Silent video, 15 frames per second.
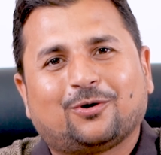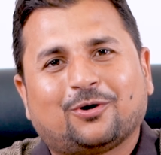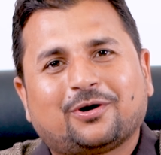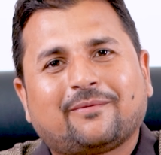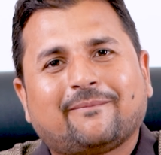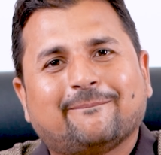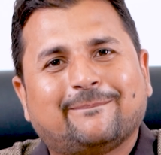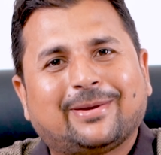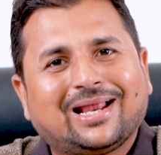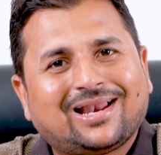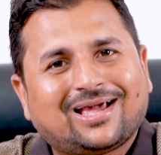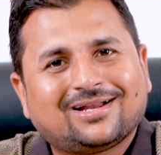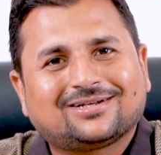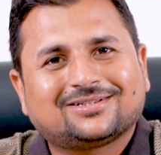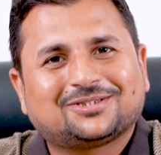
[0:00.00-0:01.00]
और बेल
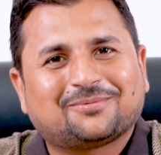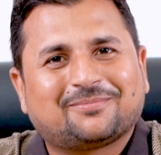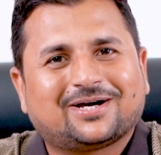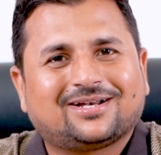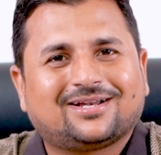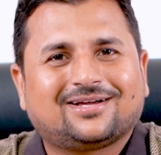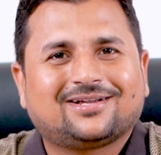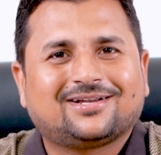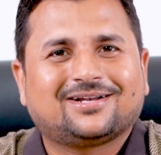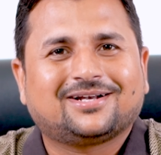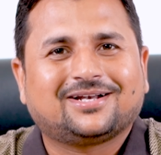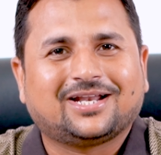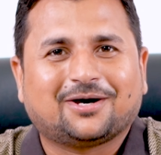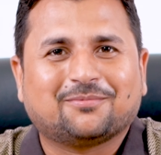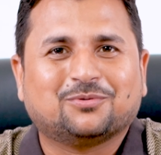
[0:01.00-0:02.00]
आइकन दबाना
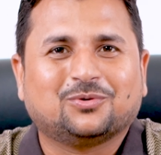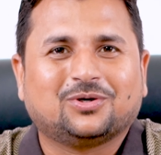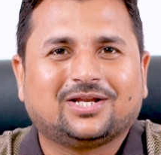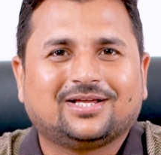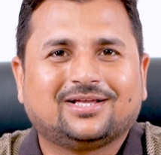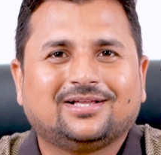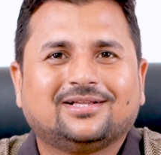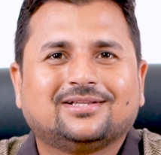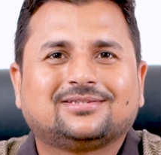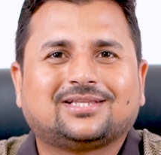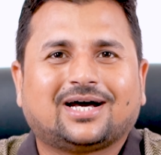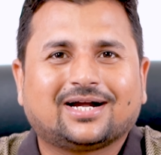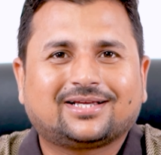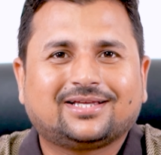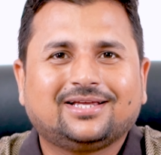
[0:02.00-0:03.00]
ना भूलें
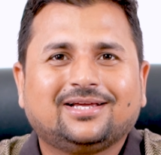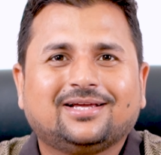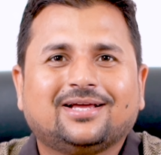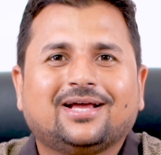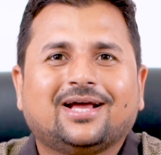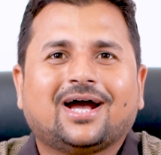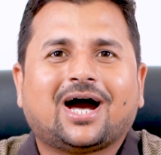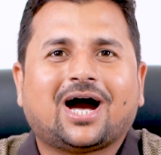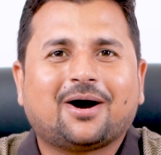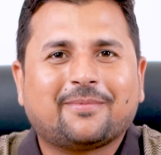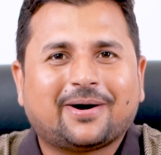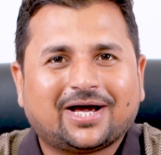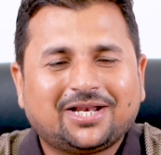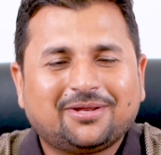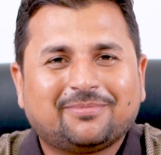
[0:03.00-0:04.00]
ताकि
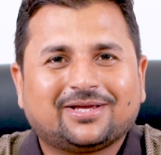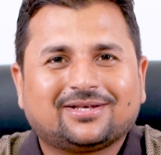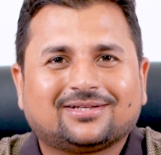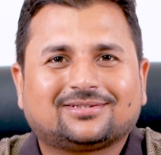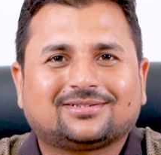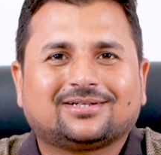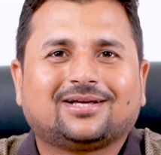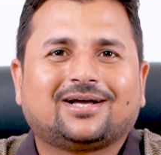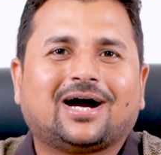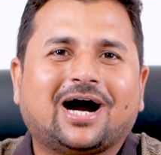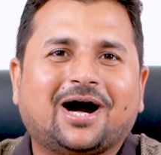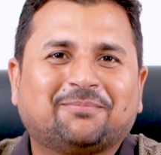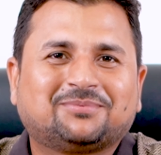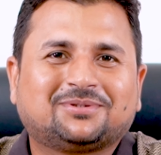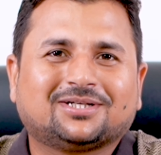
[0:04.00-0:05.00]
हमारी मेहनत
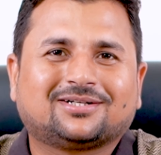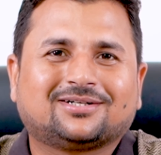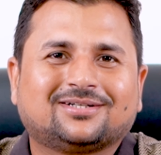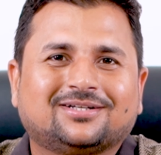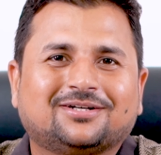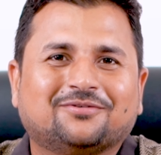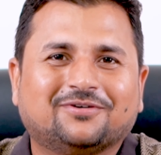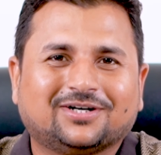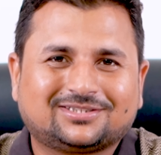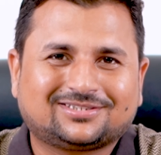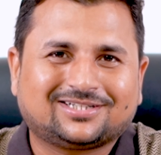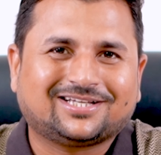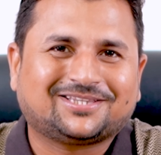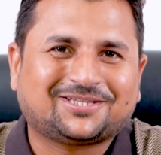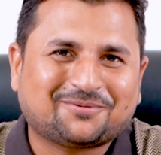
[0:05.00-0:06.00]
आप तक
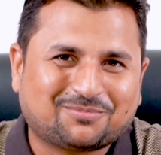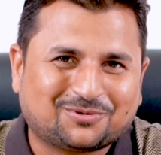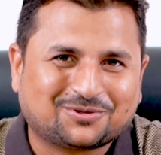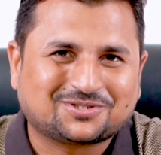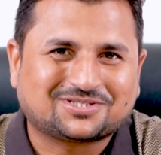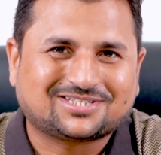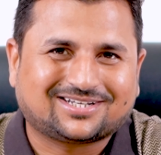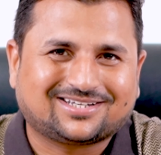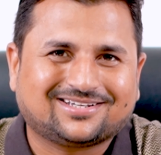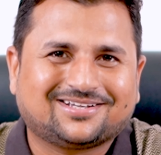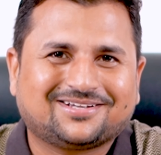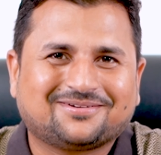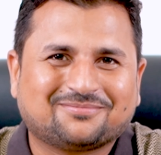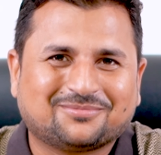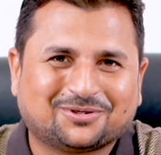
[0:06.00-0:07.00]
वक्त रहते पहुंच सके
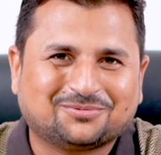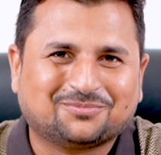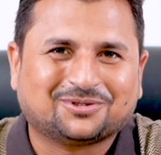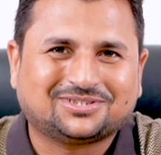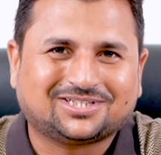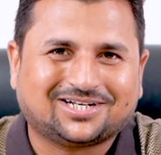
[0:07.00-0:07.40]
बहुत बहुत